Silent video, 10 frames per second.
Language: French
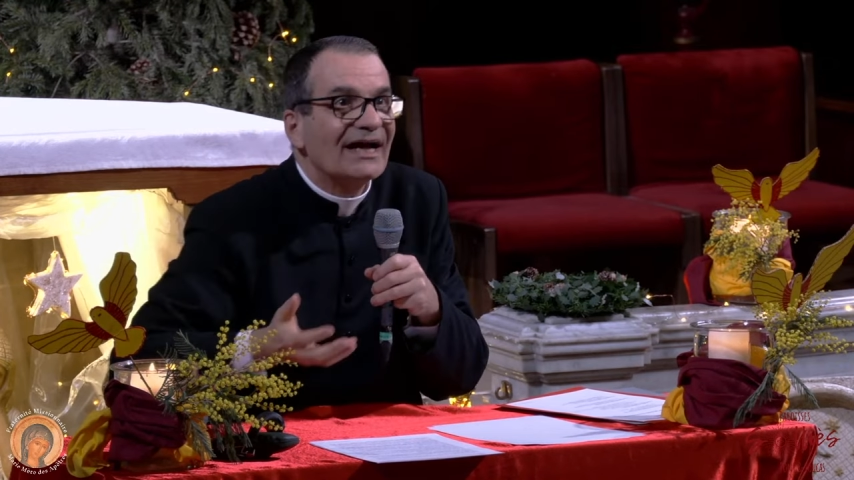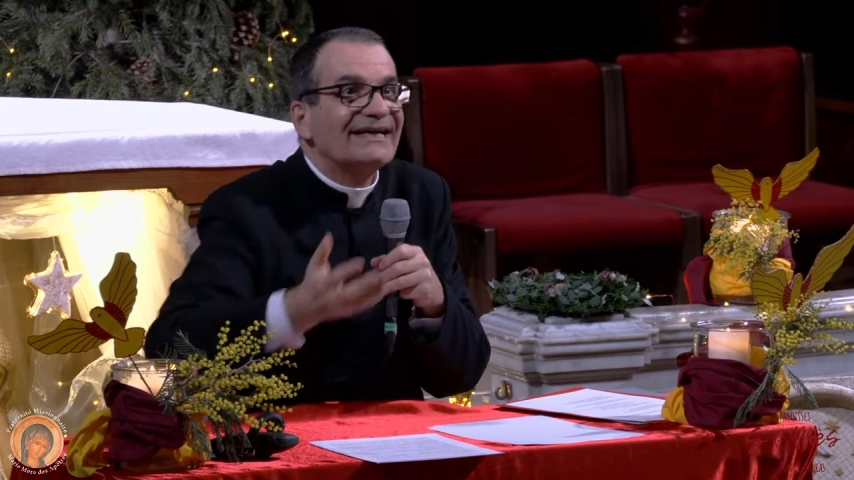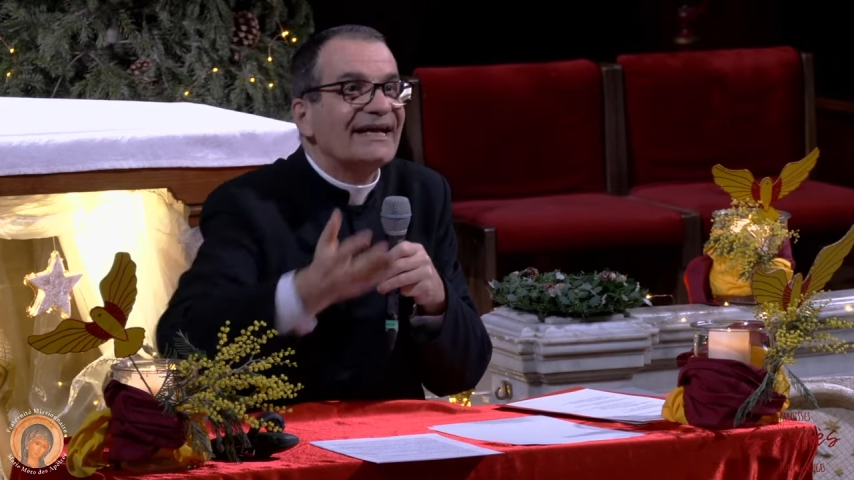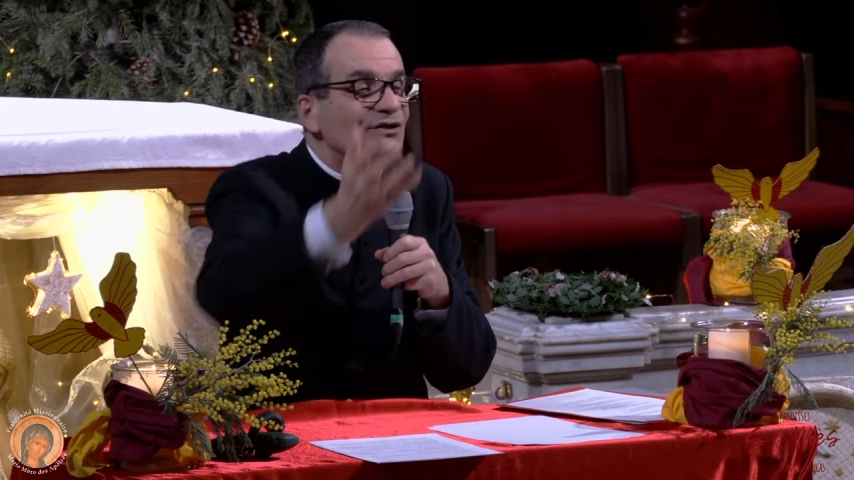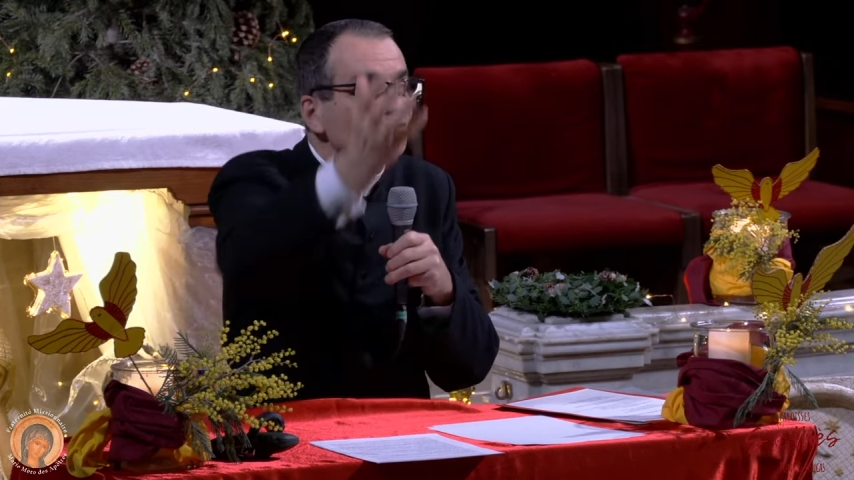
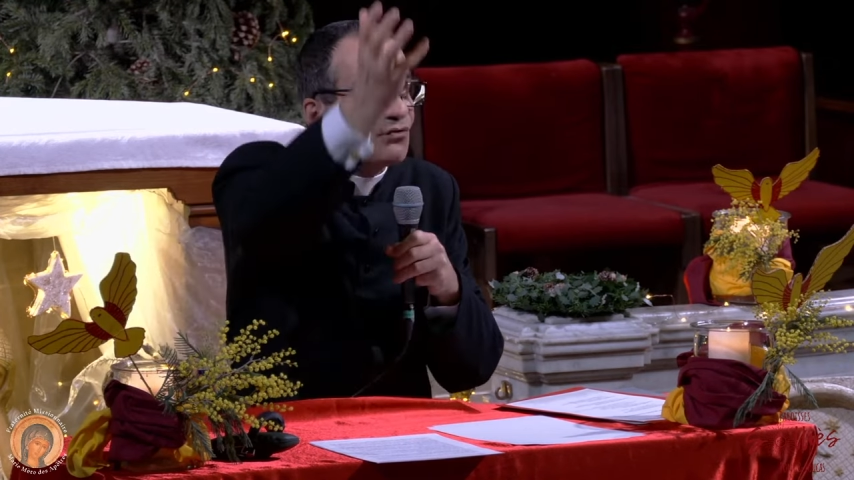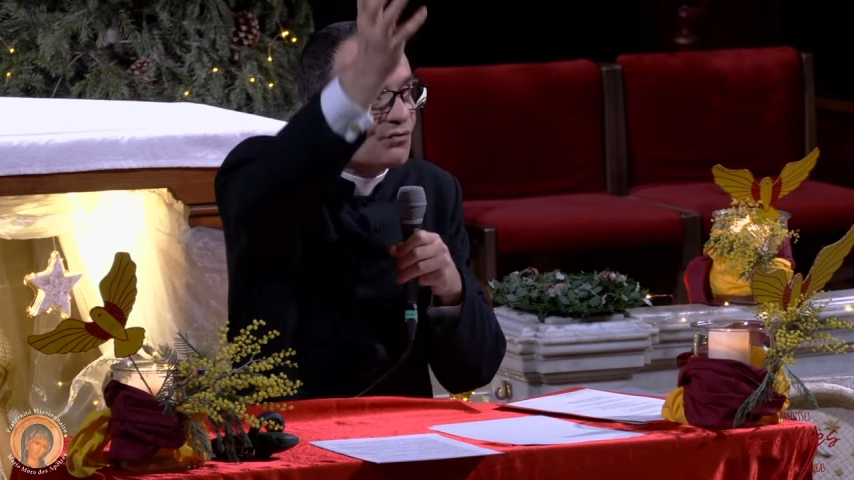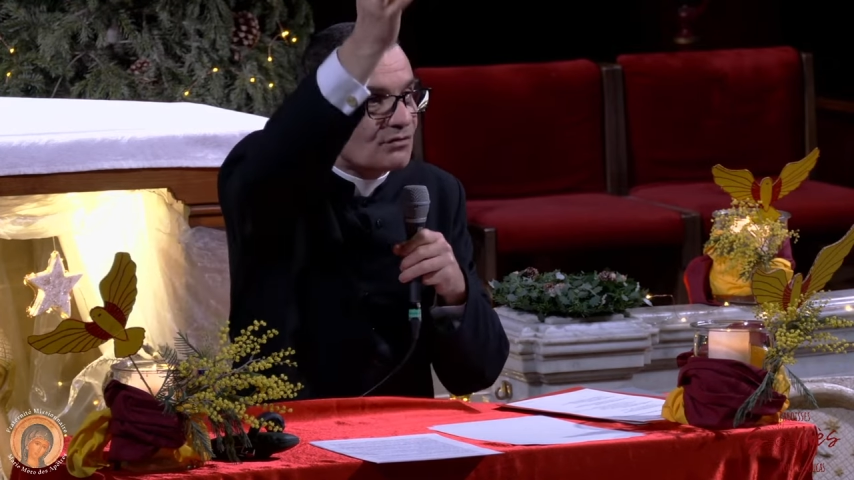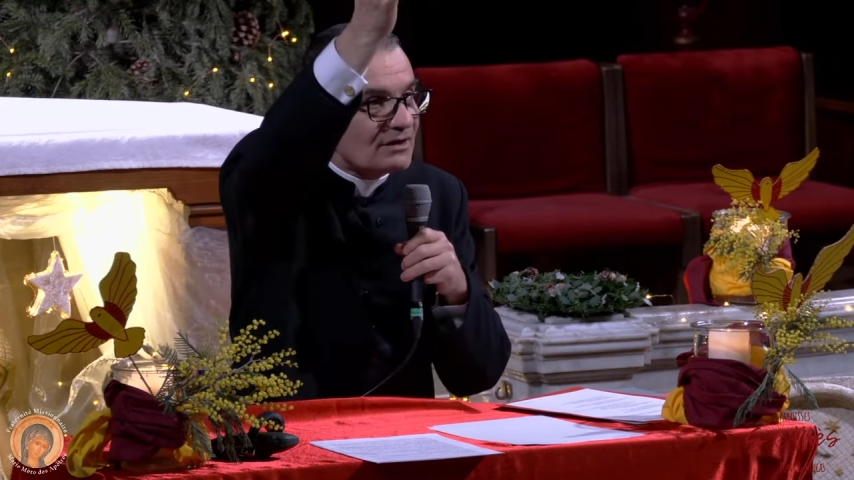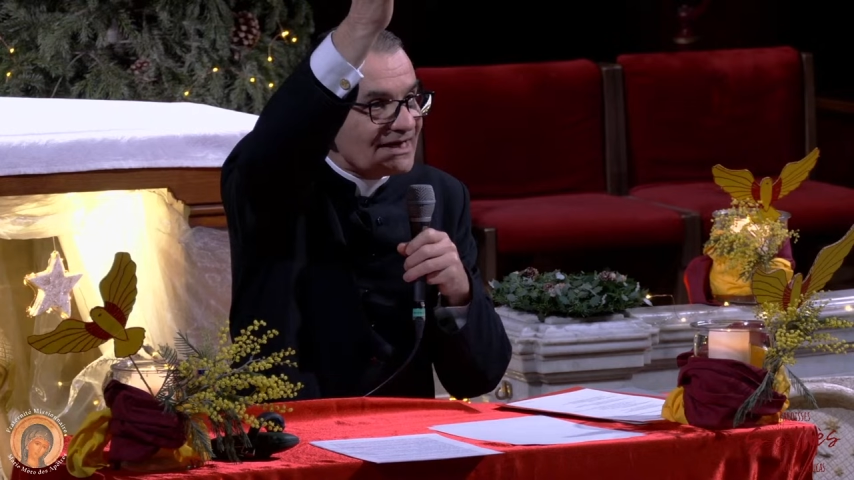cadeau
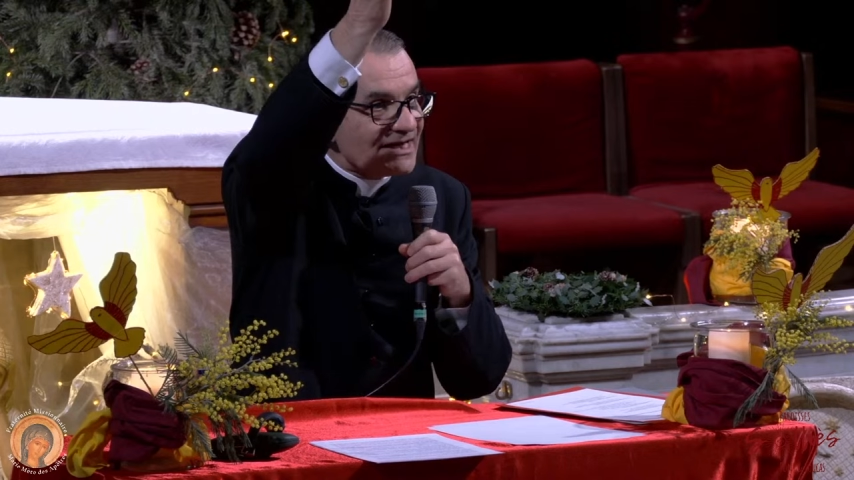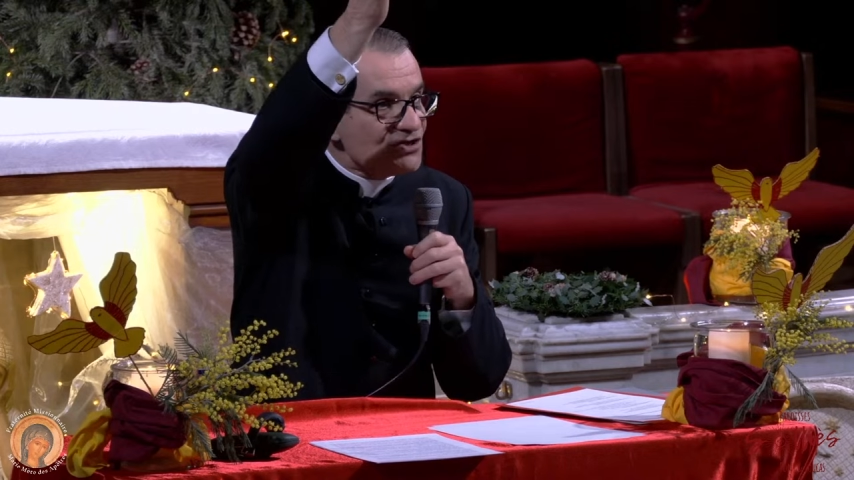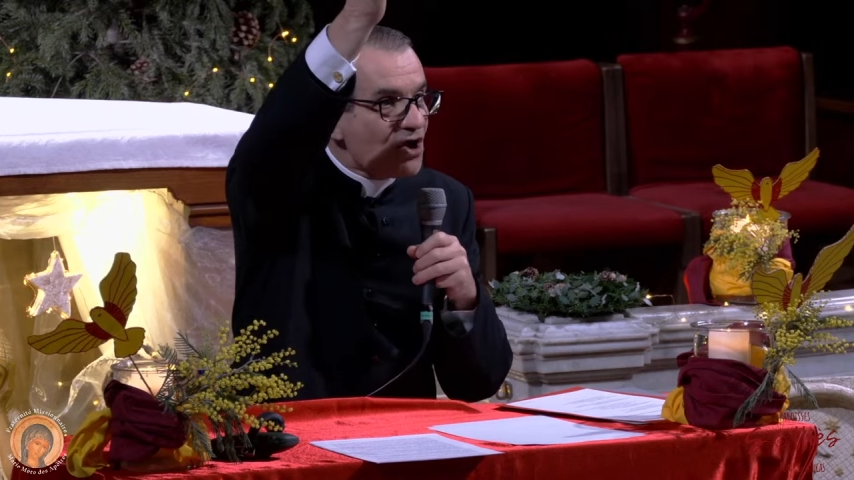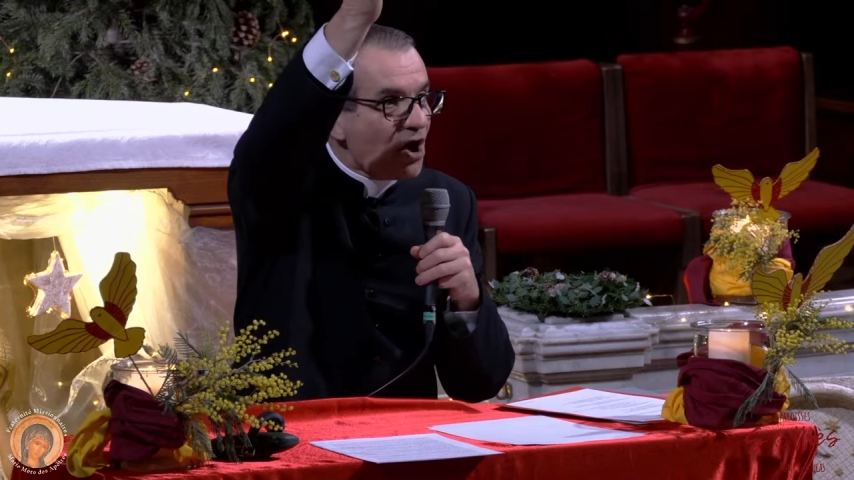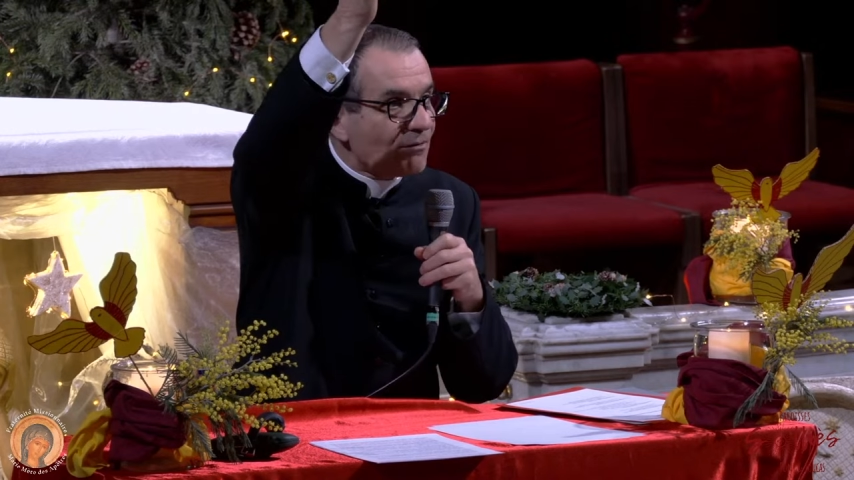
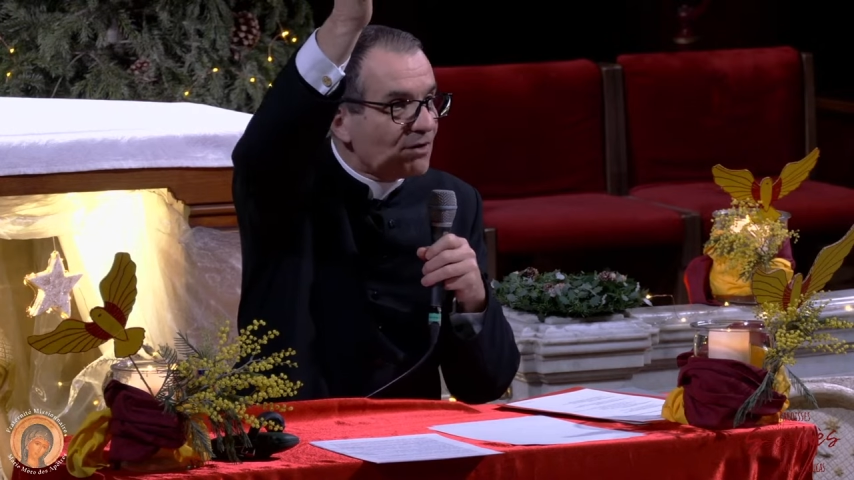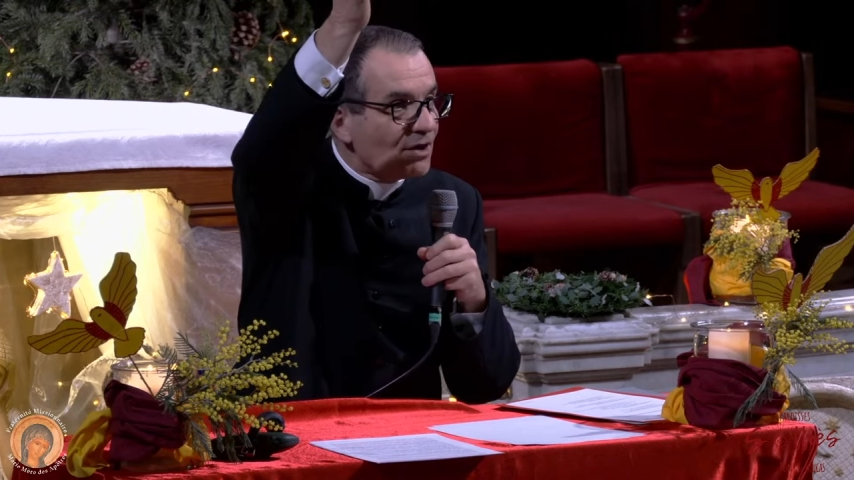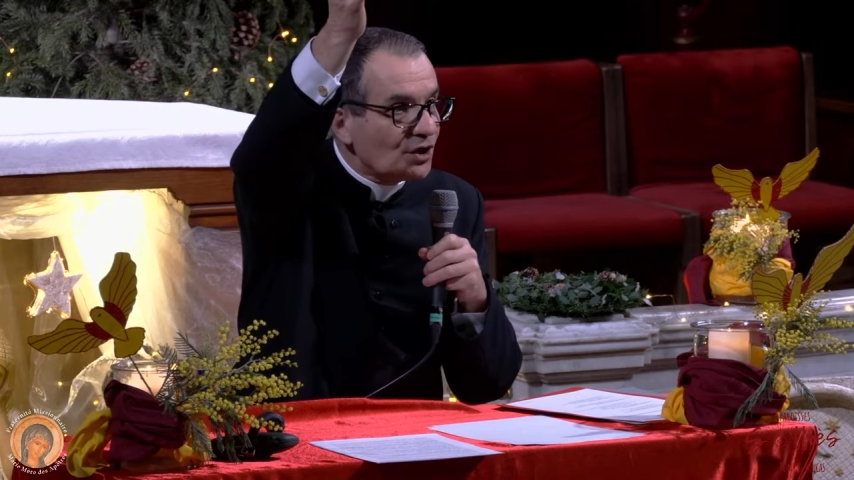énorme